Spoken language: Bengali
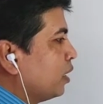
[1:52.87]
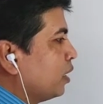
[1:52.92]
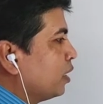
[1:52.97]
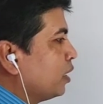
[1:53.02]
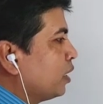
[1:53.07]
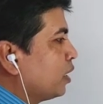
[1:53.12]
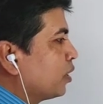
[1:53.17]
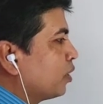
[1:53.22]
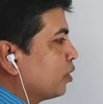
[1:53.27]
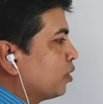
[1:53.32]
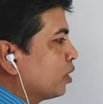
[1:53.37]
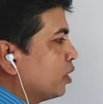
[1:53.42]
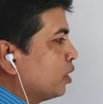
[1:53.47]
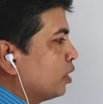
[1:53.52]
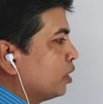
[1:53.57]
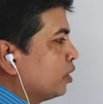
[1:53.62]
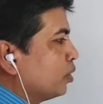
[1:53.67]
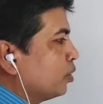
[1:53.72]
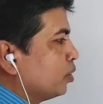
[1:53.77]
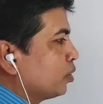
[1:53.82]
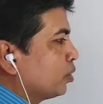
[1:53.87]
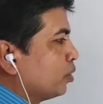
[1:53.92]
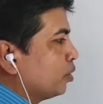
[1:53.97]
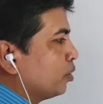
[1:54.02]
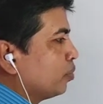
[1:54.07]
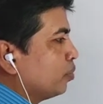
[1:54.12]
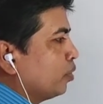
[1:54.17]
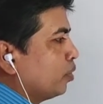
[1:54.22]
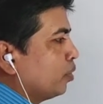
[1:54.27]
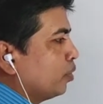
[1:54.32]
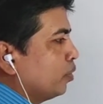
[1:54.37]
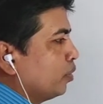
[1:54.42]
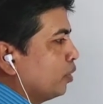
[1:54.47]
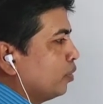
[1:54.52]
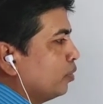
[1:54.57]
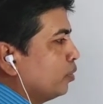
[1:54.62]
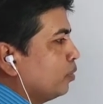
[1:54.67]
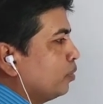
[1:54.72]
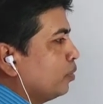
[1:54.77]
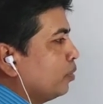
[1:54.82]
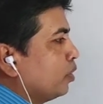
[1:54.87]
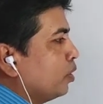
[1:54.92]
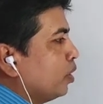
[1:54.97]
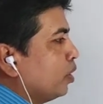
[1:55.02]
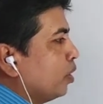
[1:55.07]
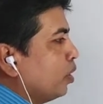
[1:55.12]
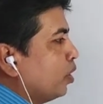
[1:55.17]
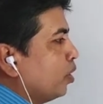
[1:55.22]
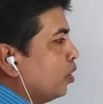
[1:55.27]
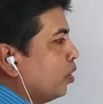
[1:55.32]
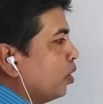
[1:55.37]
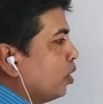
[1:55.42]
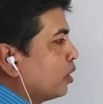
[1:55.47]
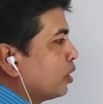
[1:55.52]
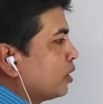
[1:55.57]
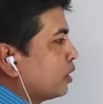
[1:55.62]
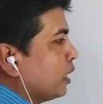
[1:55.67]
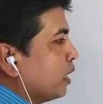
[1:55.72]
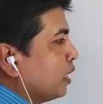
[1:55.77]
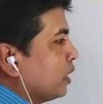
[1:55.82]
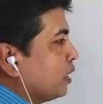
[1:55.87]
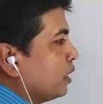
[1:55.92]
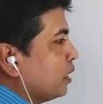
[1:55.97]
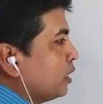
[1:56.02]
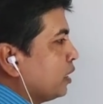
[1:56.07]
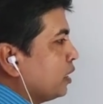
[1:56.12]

ঋণাত্মক আধানযুক্ত পরমাণু অক্সাইড